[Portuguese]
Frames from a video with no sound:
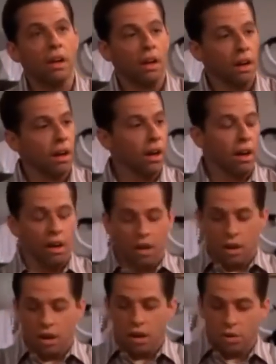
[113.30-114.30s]
É,
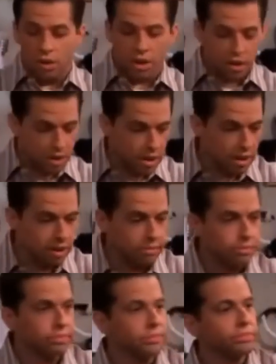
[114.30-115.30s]
é, bom,
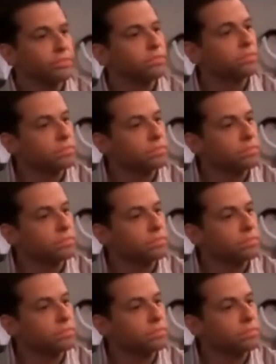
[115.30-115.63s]
é,